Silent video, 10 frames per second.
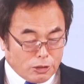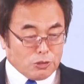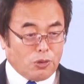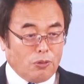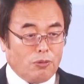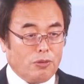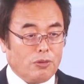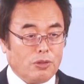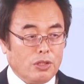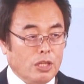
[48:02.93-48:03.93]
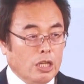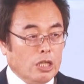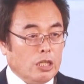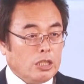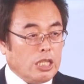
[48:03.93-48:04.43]
るの
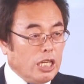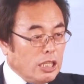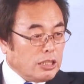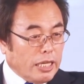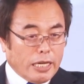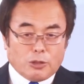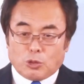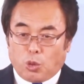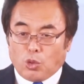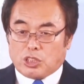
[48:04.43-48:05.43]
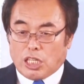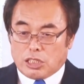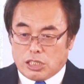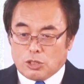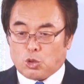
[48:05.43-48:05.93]
聞いてないのを通して
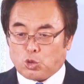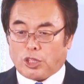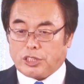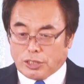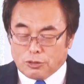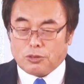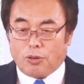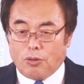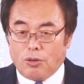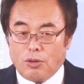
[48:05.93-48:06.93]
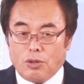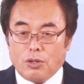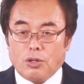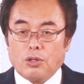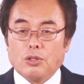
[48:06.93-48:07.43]
信じることはできるの
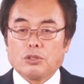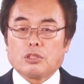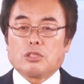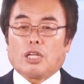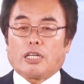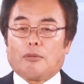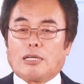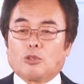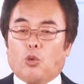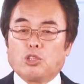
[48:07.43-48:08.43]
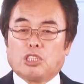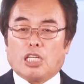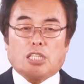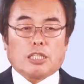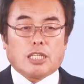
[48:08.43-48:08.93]
だからまず教え
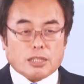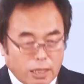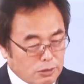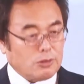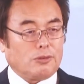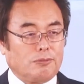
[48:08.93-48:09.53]
て聞かすの